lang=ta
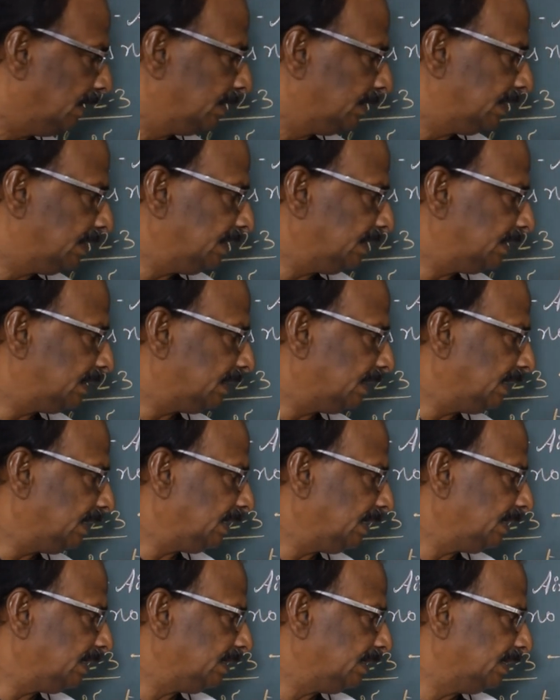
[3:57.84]
டி த்ரீ
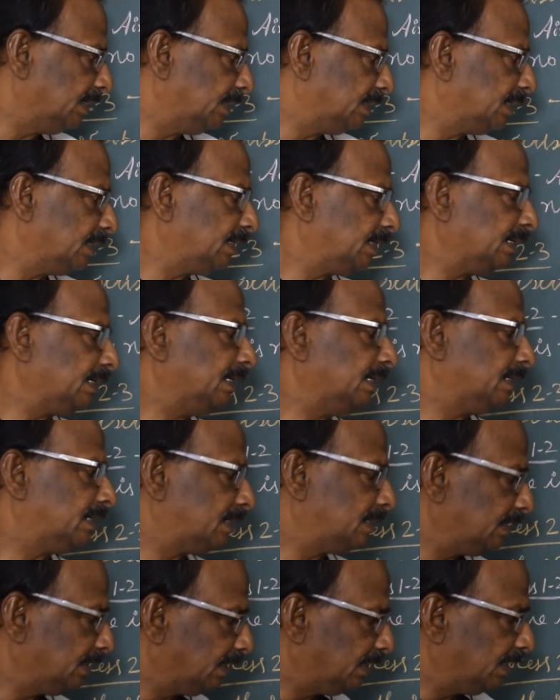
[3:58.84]
இன்ட்டு டிஎஸ்
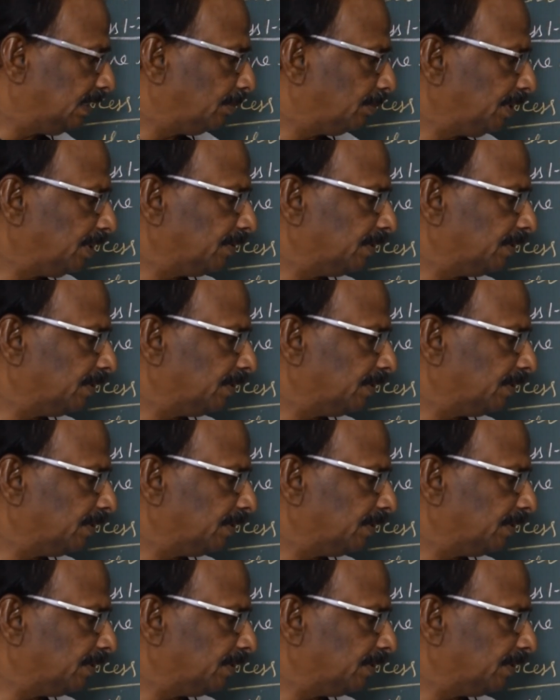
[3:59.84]
இது எப்படி